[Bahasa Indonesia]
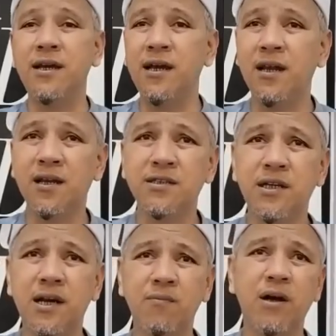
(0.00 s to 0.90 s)
Ini adalah
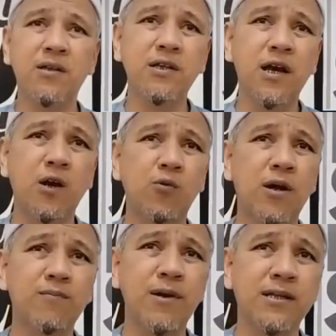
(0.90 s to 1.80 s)
sikap hati yang
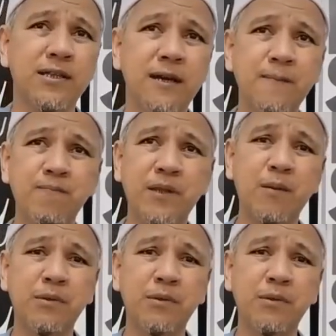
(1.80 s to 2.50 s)
luar biasa.